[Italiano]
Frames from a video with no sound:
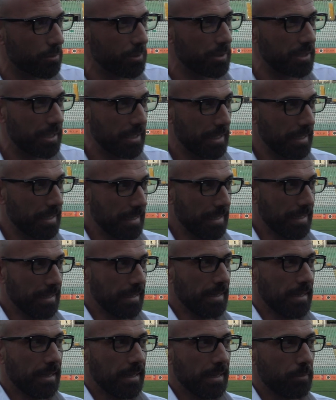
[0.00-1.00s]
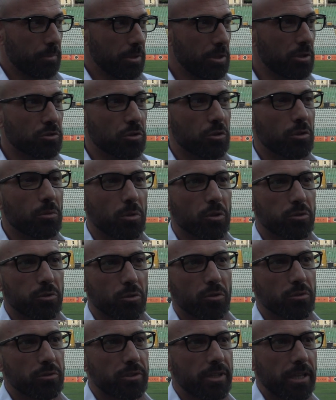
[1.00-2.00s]
Quindi io sono
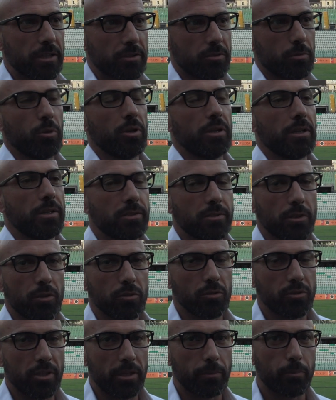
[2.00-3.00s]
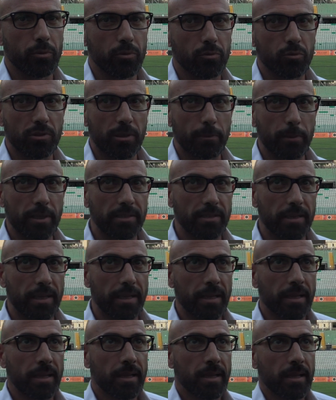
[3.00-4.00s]
molto contento, poi il secondo tempo giustamente